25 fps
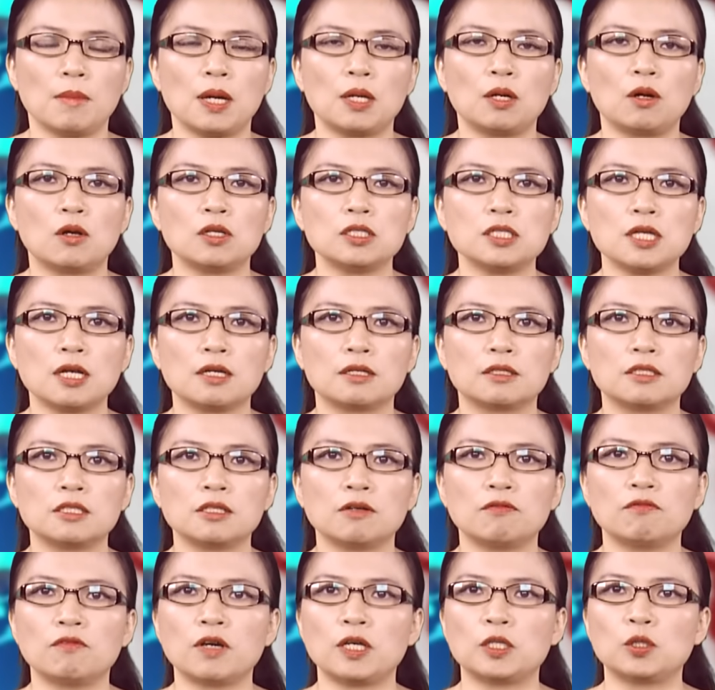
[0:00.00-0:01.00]
Bà nói rằng
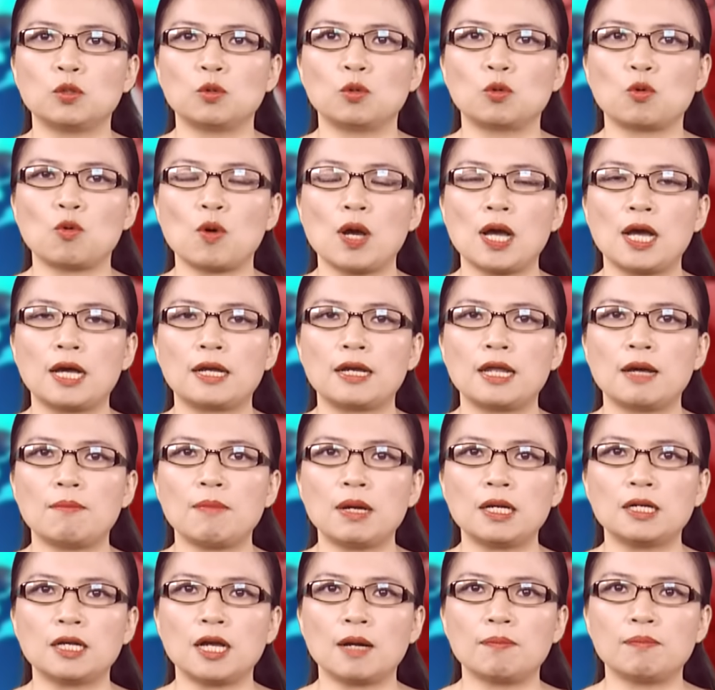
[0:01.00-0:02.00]
trong vài tuần qua đã
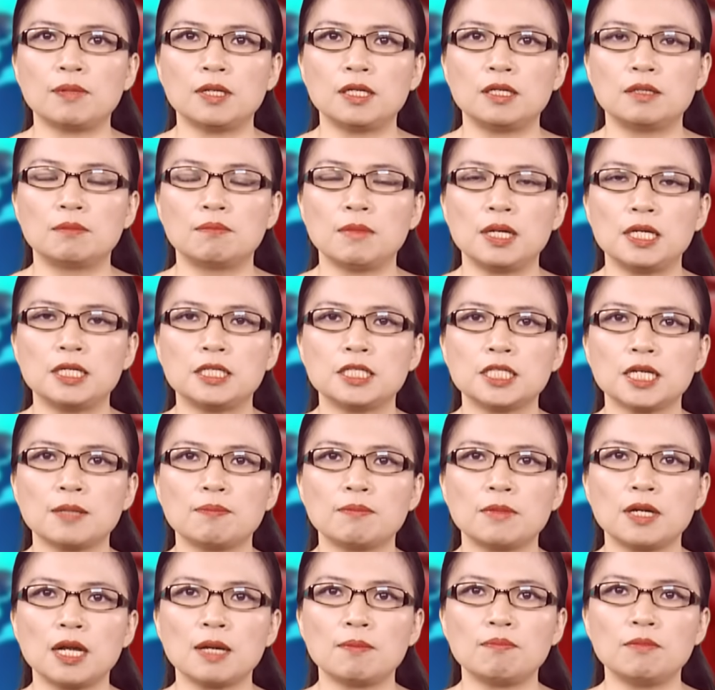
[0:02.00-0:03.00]
bắt gặp hơn
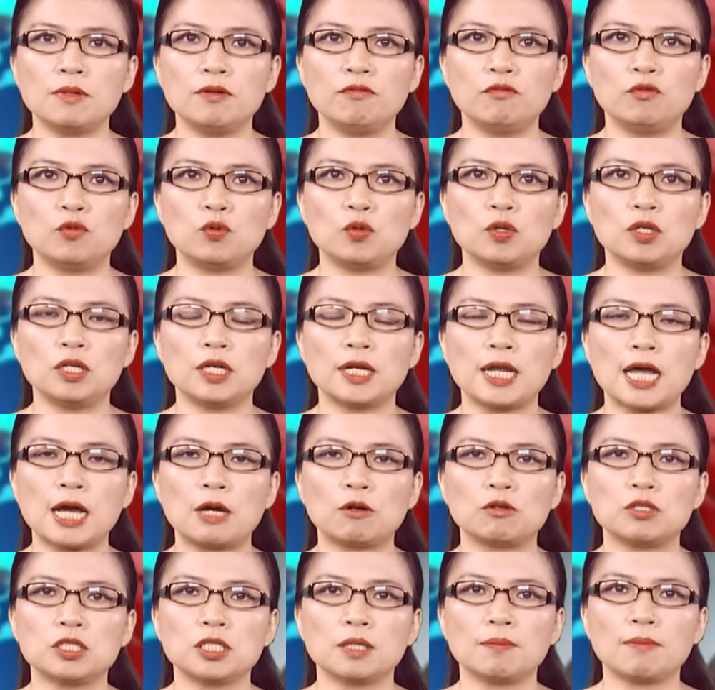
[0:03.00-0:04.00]
750 vụ lừa
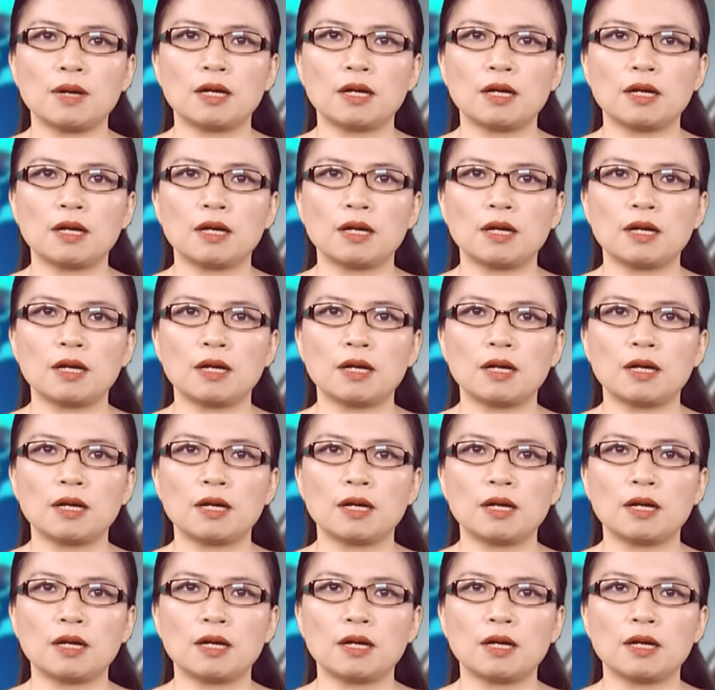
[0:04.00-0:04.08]
đảo